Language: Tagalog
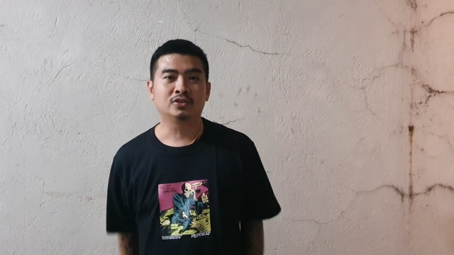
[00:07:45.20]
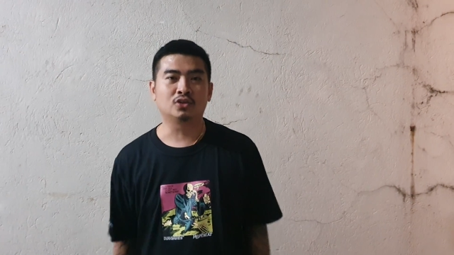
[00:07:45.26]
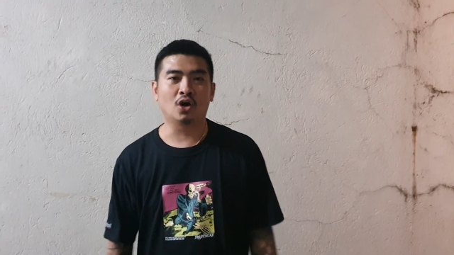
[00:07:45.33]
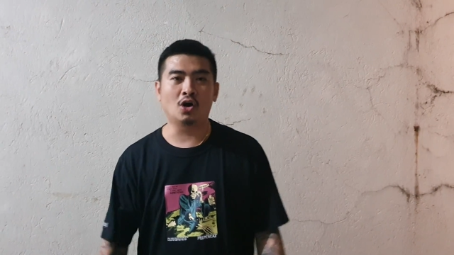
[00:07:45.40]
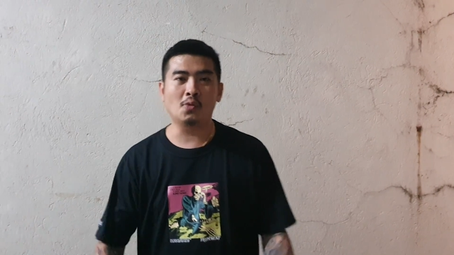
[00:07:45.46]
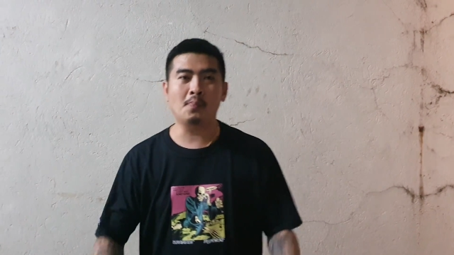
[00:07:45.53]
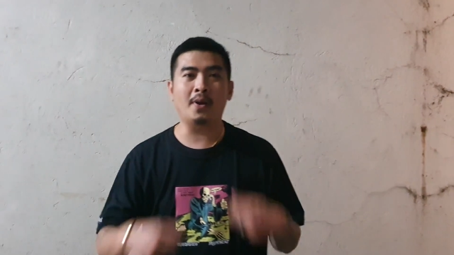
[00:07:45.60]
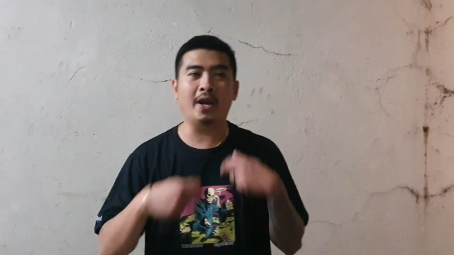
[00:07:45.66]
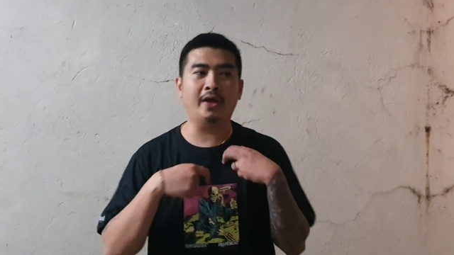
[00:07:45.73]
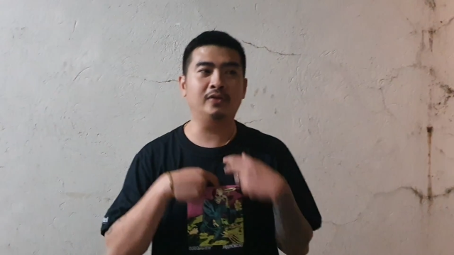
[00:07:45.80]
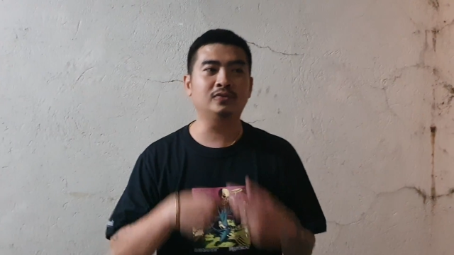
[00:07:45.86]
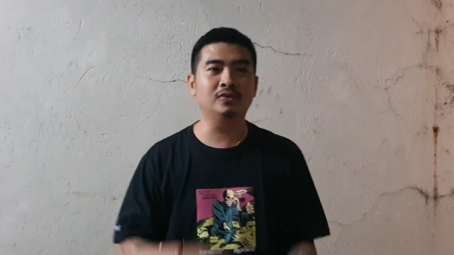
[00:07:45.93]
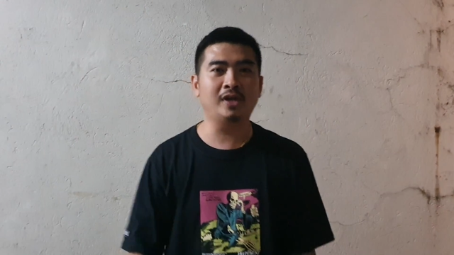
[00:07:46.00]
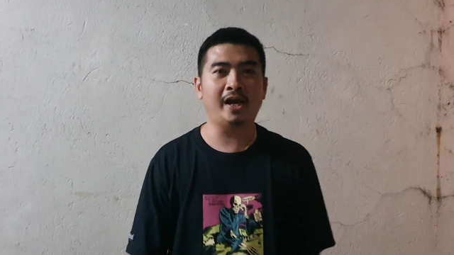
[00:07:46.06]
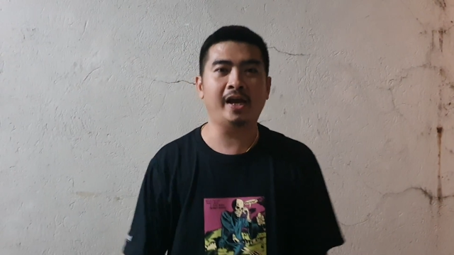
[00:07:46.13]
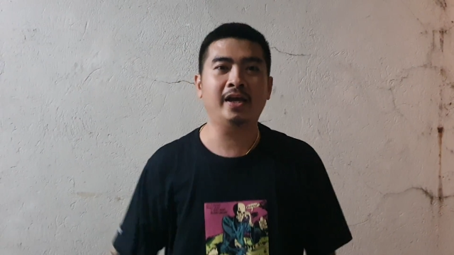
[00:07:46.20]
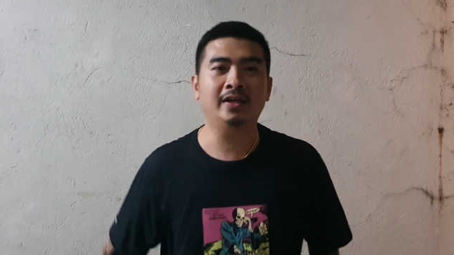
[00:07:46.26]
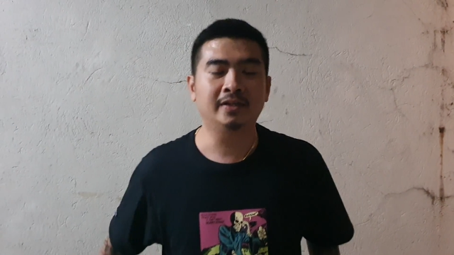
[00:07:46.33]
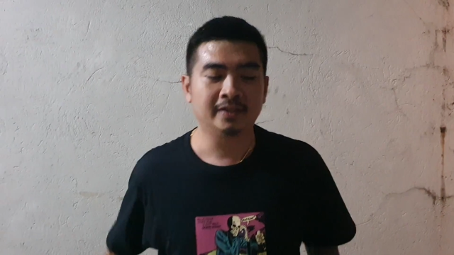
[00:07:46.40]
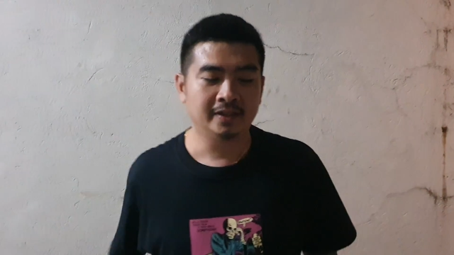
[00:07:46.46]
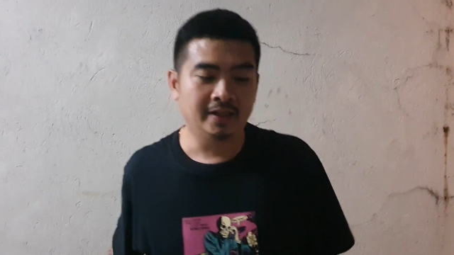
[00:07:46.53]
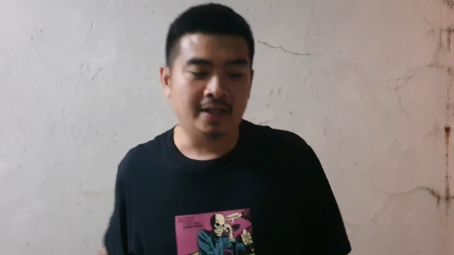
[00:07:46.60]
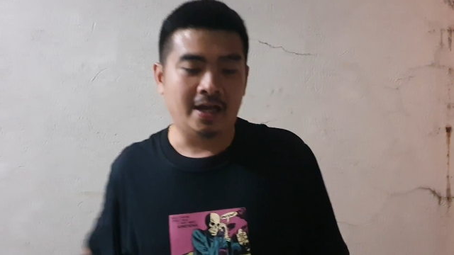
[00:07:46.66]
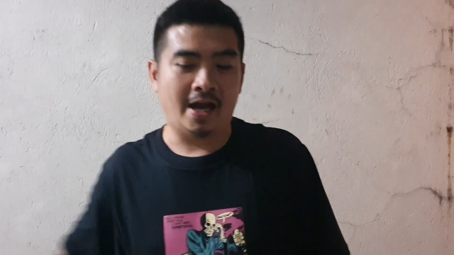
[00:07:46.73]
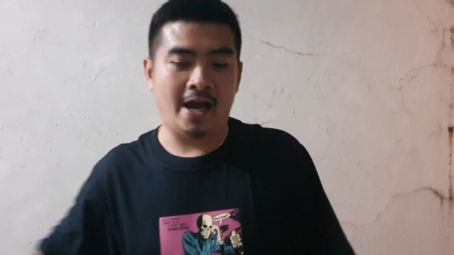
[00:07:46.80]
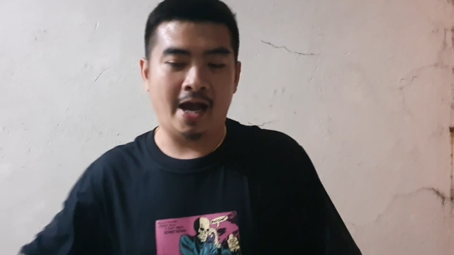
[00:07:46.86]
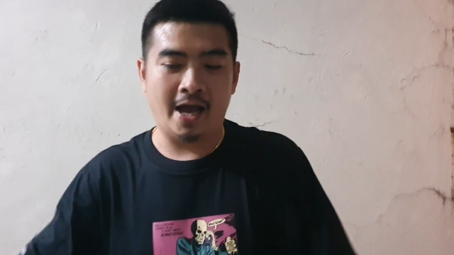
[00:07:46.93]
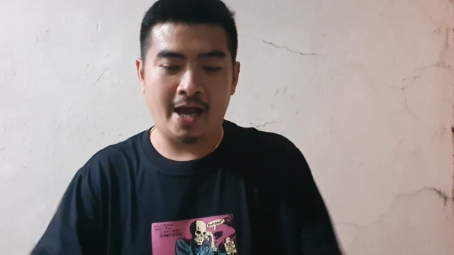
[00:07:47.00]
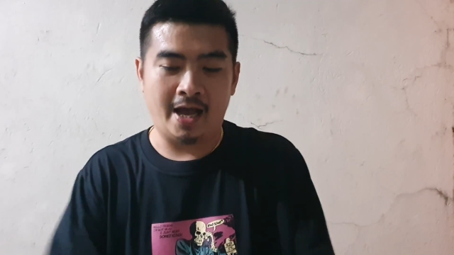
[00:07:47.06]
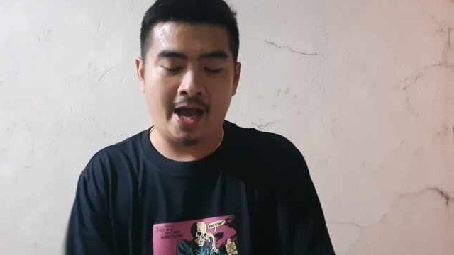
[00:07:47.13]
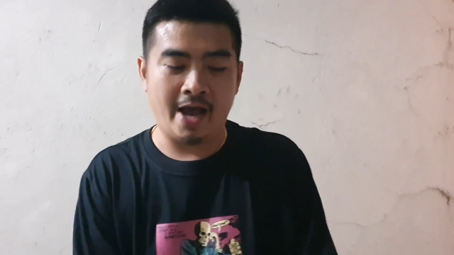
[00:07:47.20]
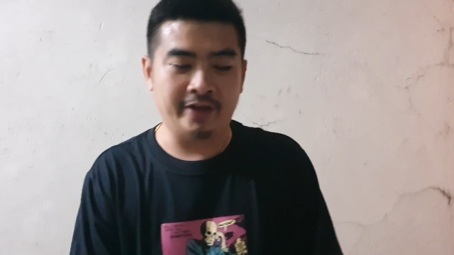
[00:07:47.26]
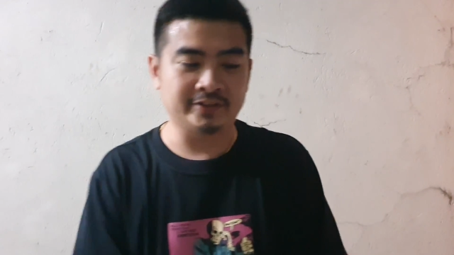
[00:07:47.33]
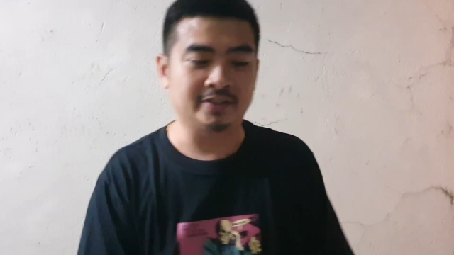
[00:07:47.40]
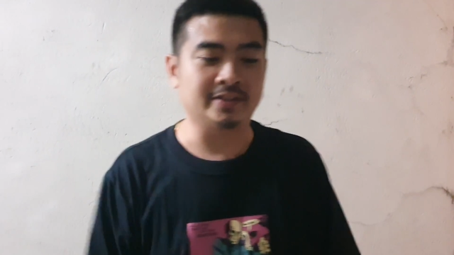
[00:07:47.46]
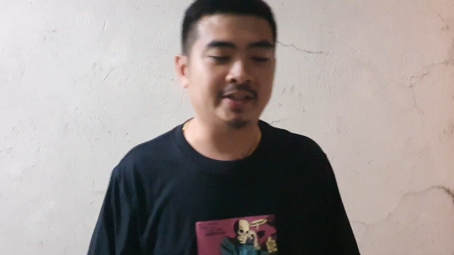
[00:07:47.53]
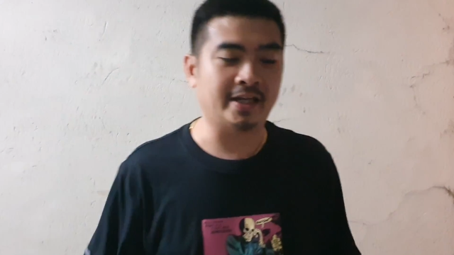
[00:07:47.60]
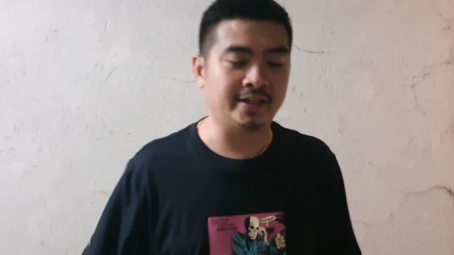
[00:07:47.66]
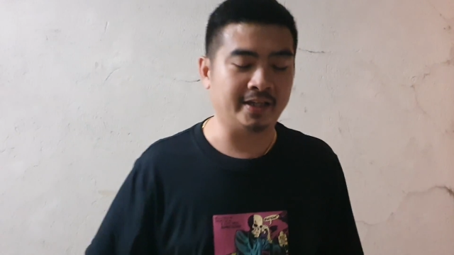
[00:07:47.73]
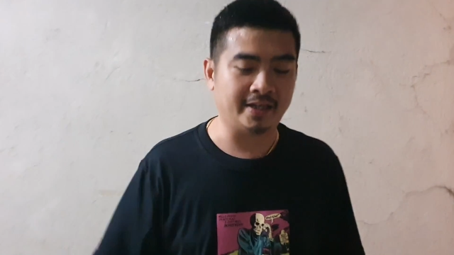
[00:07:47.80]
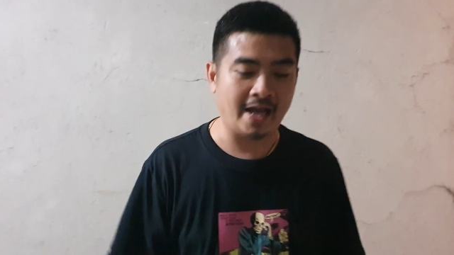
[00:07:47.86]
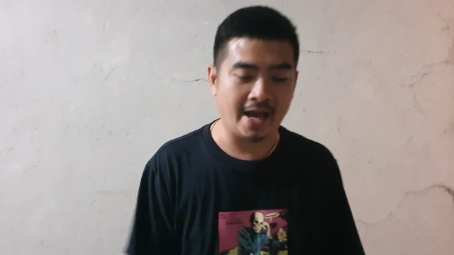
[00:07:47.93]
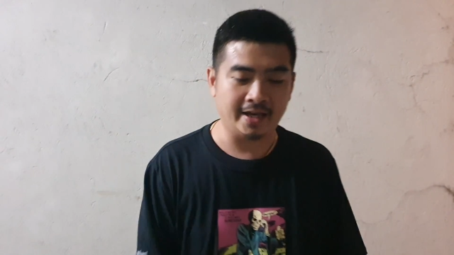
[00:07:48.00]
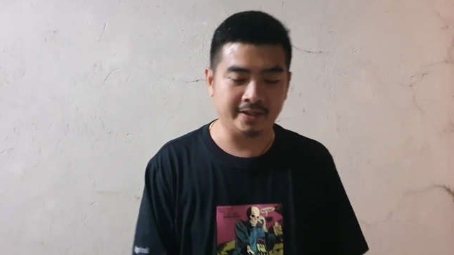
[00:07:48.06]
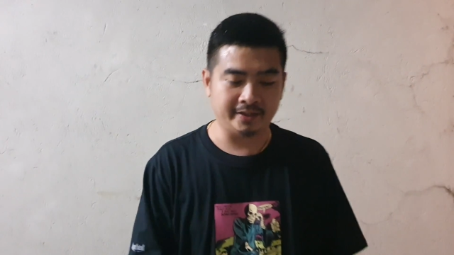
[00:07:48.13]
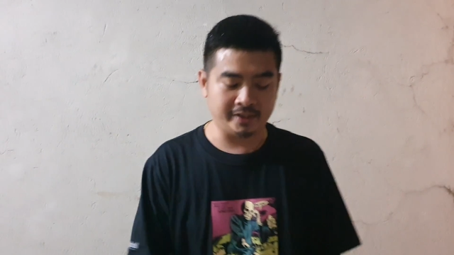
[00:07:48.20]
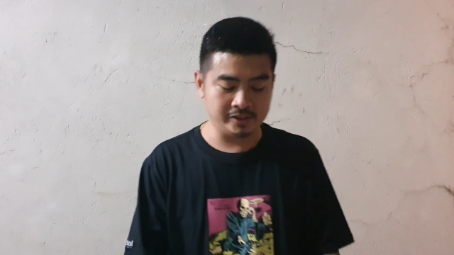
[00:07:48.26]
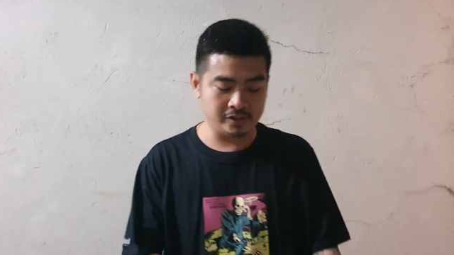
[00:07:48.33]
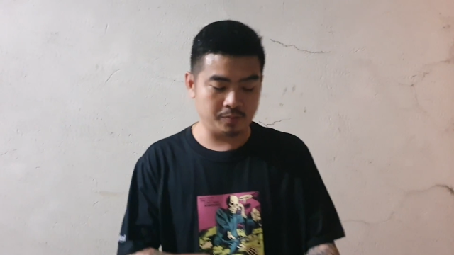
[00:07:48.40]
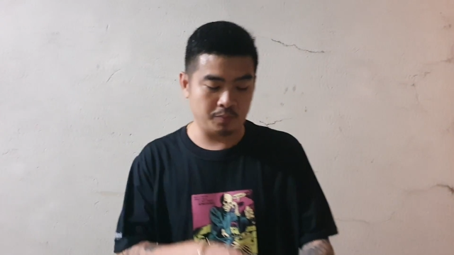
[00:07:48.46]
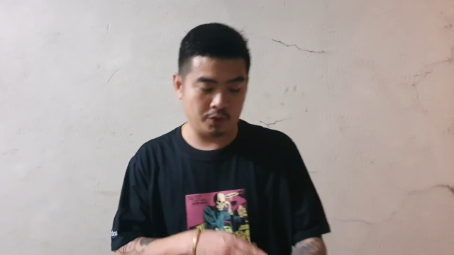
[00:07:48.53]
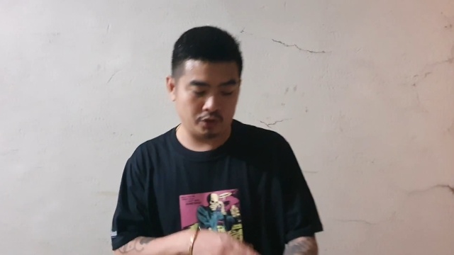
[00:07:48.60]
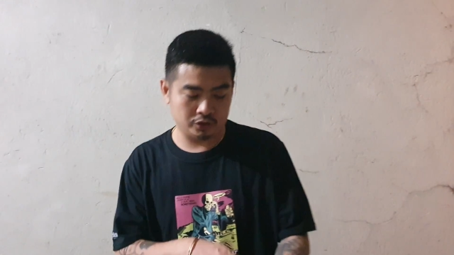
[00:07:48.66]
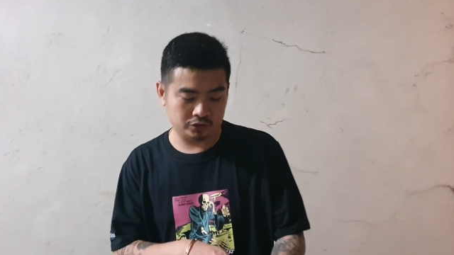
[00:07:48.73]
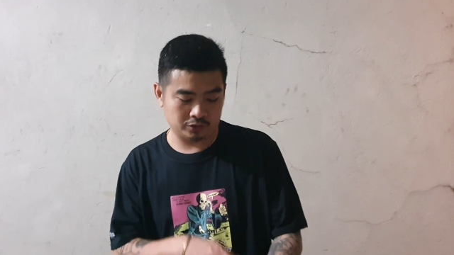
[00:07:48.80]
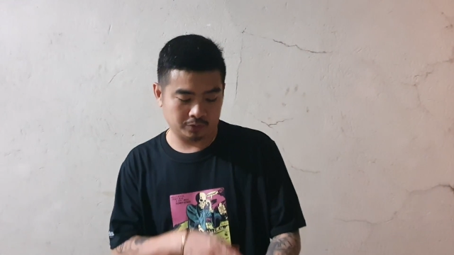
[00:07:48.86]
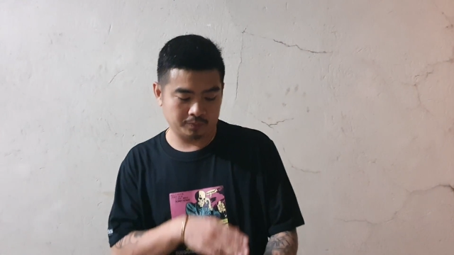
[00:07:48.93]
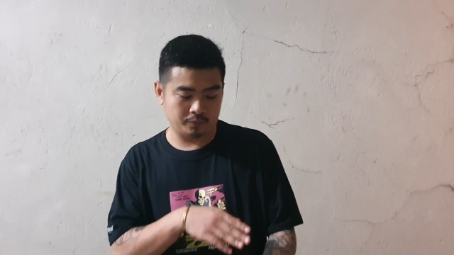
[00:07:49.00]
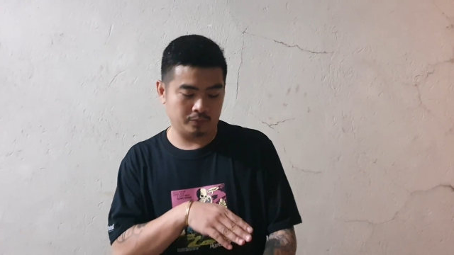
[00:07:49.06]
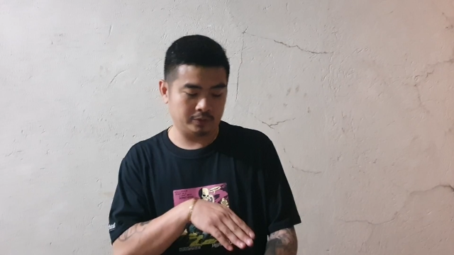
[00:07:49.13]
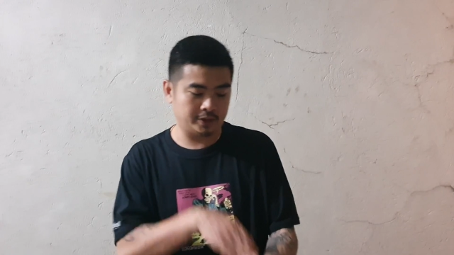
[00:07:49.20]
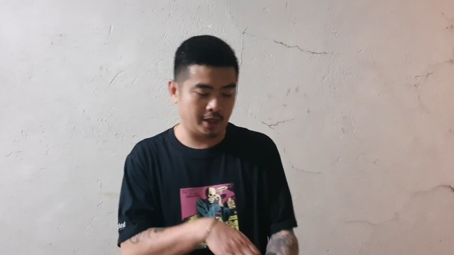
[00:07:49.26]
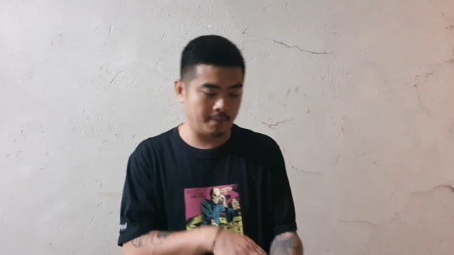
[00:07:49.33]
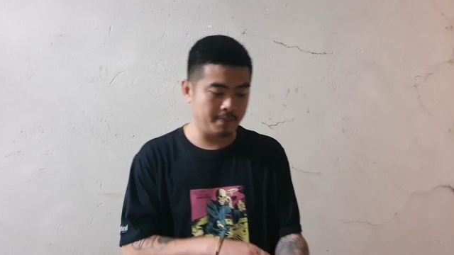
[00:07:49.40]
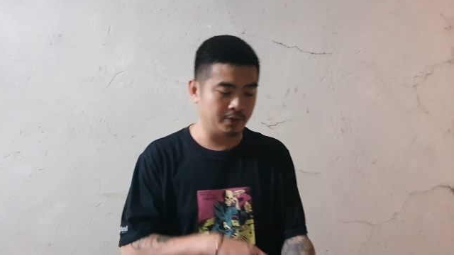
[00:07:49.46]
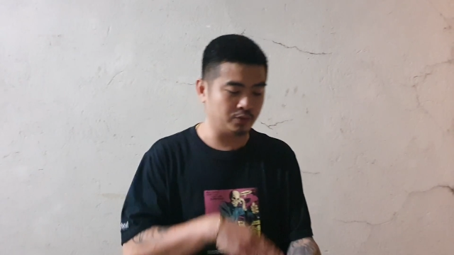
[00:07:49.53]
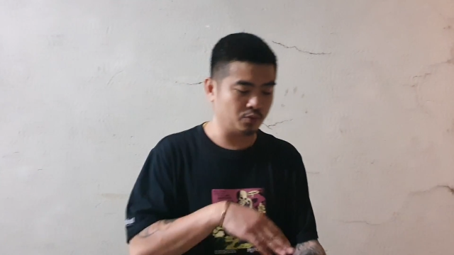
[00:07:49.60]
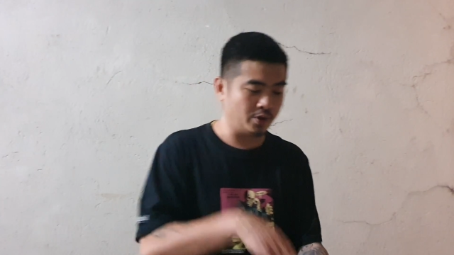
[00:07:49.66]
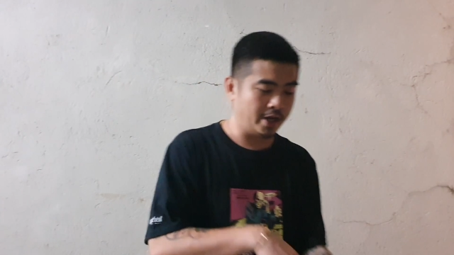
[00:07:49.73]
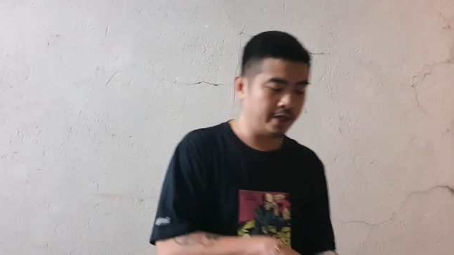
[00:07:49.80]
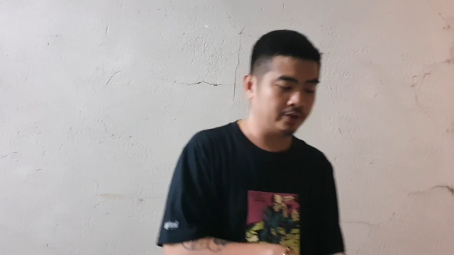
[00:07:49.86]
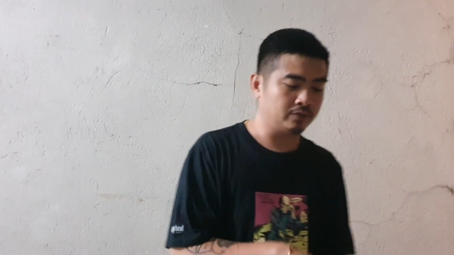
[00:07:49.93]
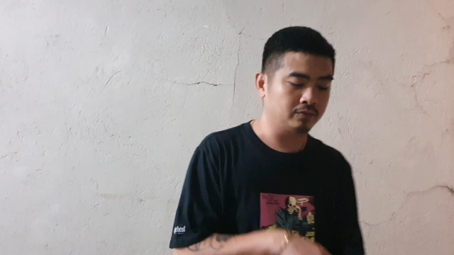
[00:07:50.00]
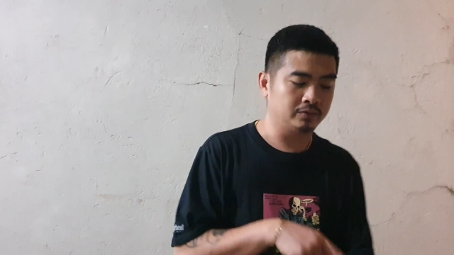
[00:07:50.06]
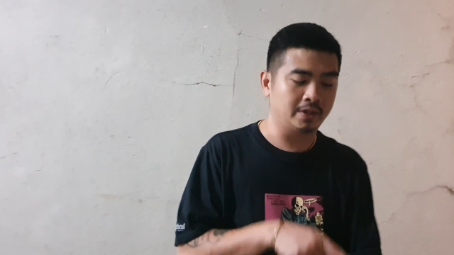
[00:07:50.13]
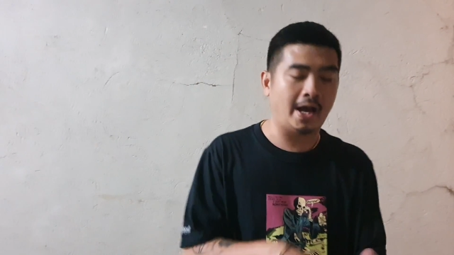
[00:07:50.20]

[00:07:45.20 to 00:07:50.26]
So ako pala yung uli. Uh, ayon sa technicalities because of 7 to 8 to 9